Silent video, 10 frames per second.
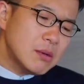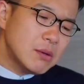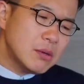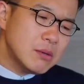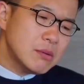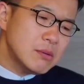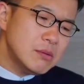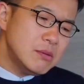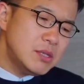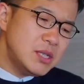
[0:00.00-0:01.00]
この
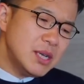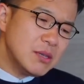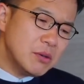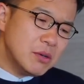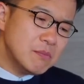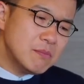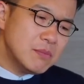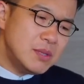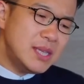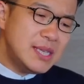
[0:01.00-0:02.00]
うちらの
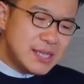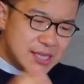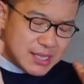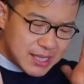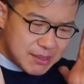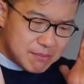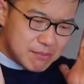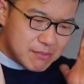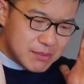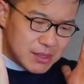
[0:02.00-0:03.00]
認識、
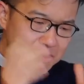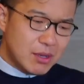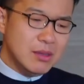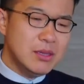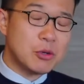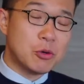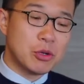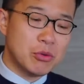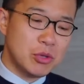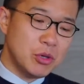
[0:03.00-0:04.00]
なんでこ
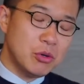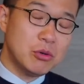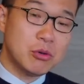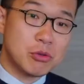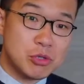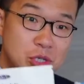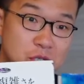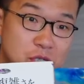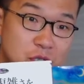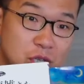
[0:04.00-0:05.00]
れを日本語として
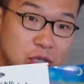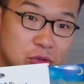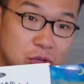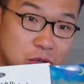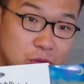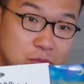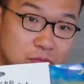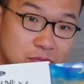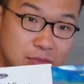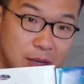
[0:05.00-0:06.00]
認識できるんだと。
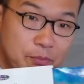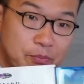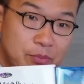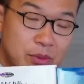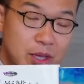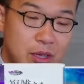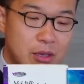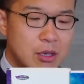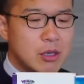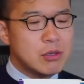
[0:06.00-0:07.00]
ね。
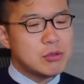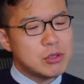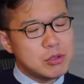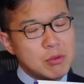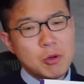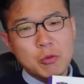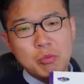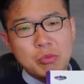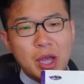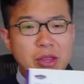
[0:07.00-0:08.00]
でも、
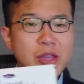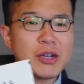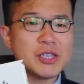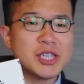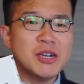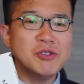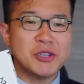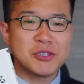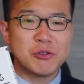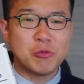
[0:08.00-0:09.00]
なんだか違うじゃない
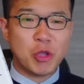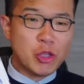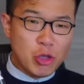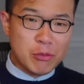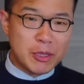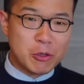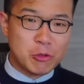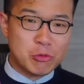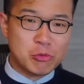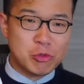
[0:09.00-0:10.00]
ですか。これ例えばね、
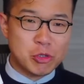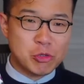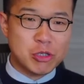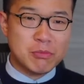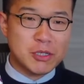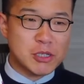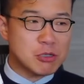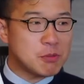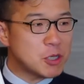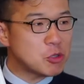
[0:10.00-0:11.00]
この一月万
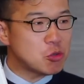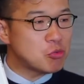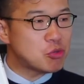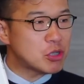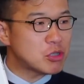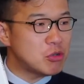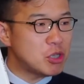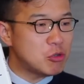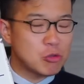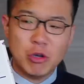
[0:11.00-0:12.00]
冊バージョンの複雑さを生
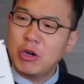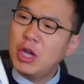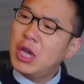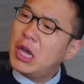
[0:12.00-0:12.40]
きると、